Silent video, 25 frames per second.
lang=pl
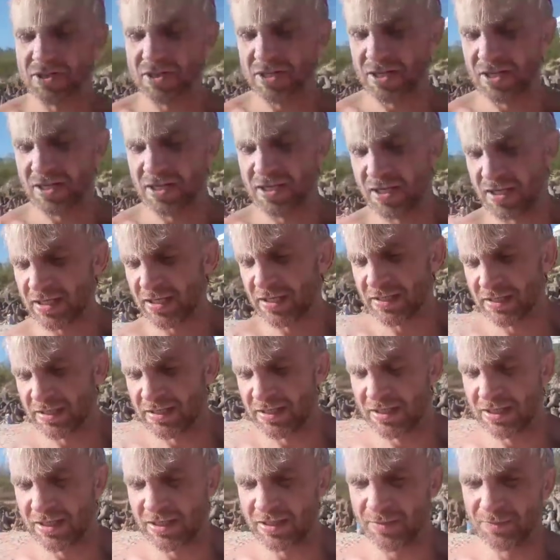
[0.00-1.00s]
że
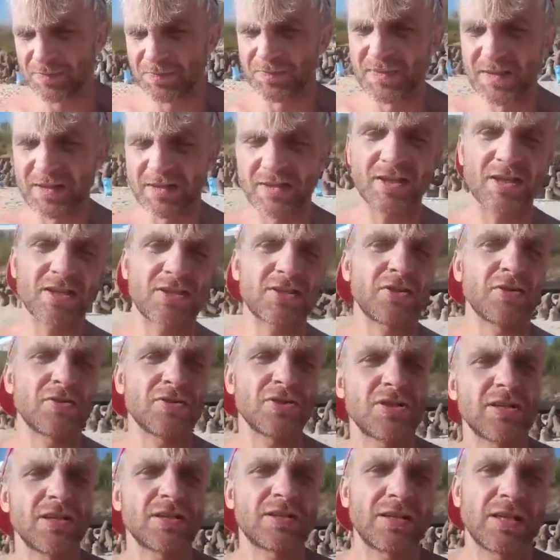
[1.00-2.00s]
e, jest
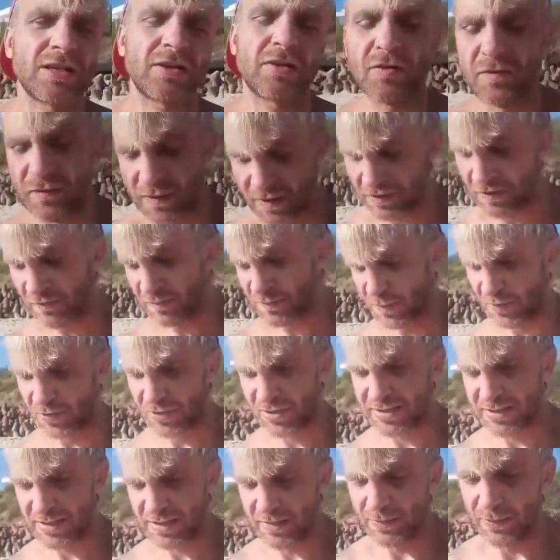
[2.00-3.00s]
koń źle traktowany w
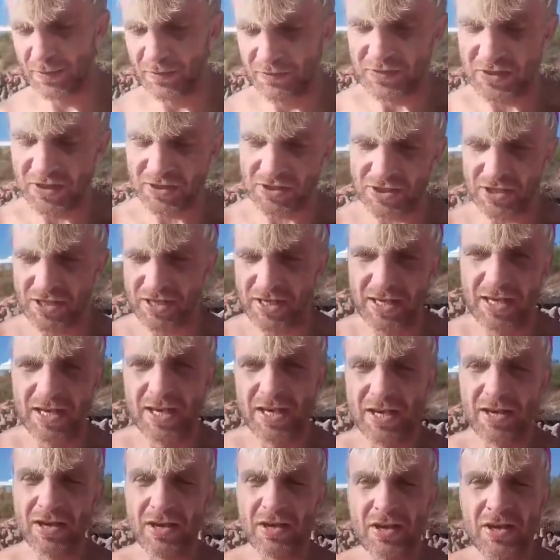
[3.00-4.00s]
Polsce, bo wcześniej
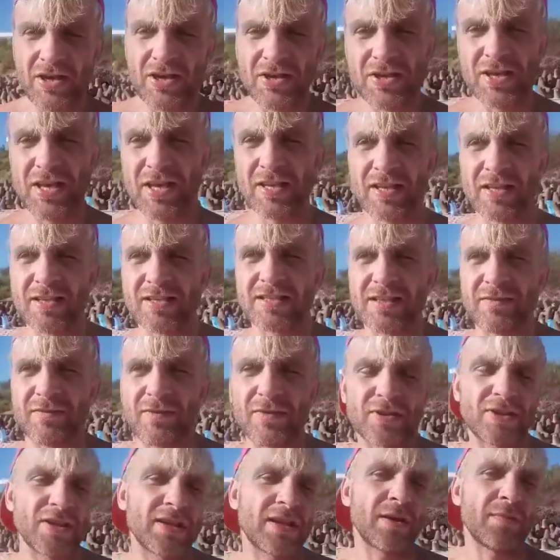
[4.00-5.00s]
jeden
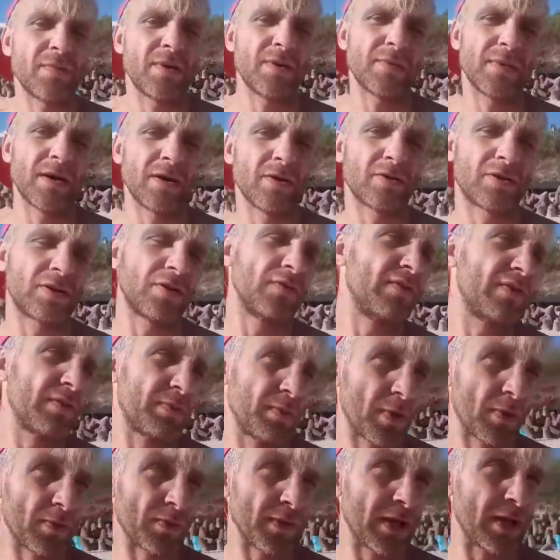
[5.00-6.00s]
zawodnik MMA o tym
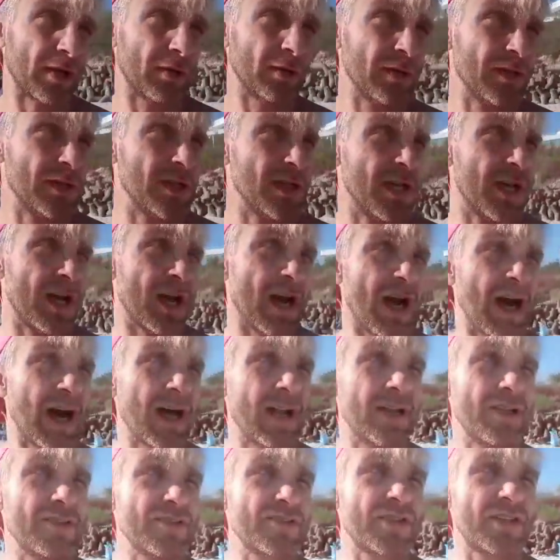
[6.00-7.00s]
wspomniał,
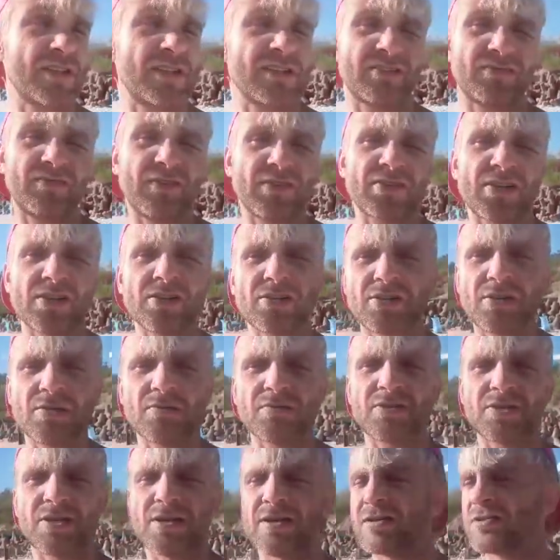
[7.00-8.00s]
ale że jest
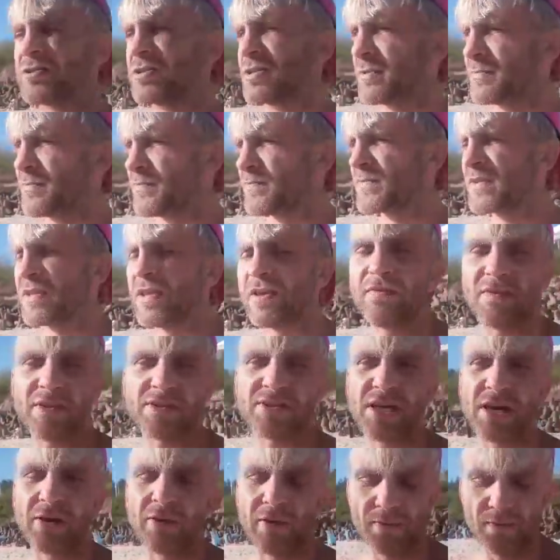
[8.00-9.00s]
zwierzęciem rzeźnym, nie
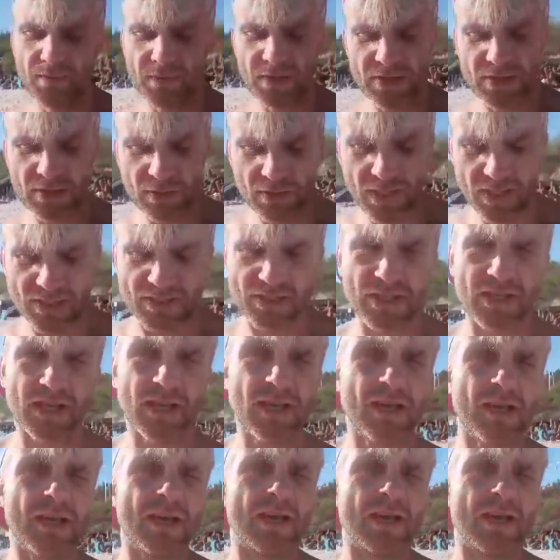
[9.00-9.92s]
wiedziałem. I słuchajcie,